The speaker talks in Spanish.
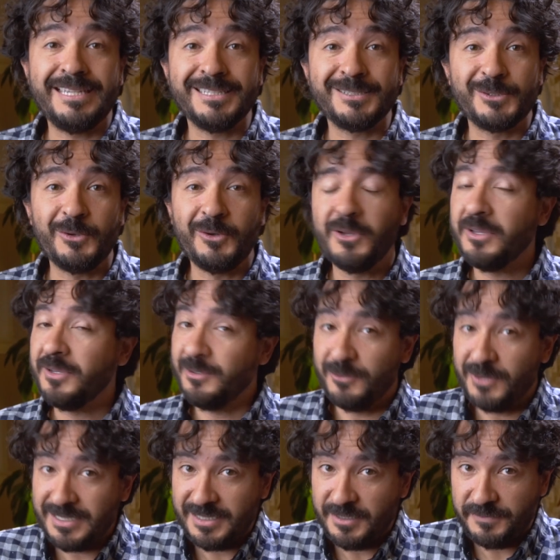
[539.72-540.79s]
esto
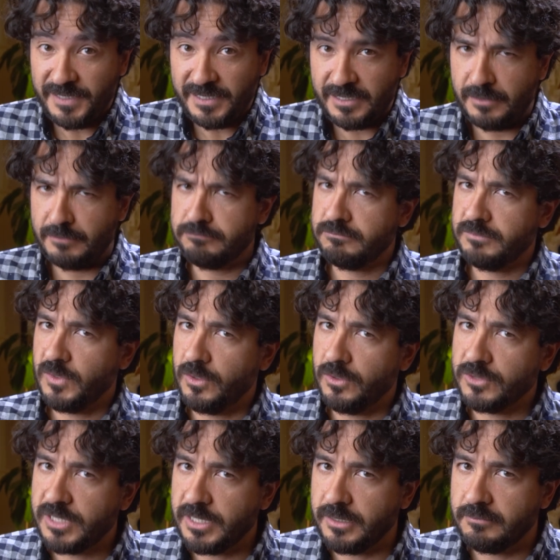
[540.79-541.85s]
no es difícil, ¿o
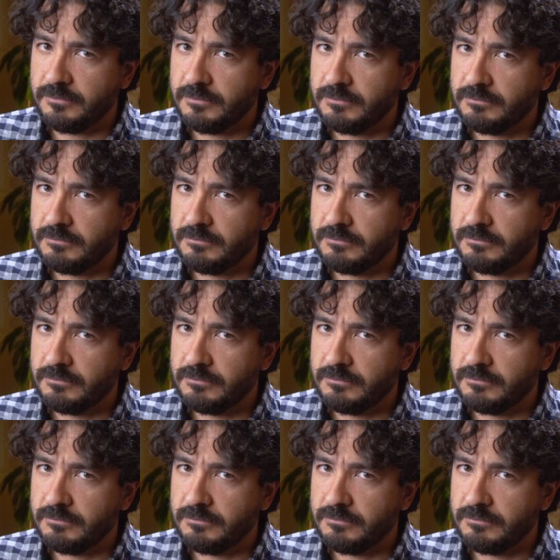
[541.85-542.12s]
sí?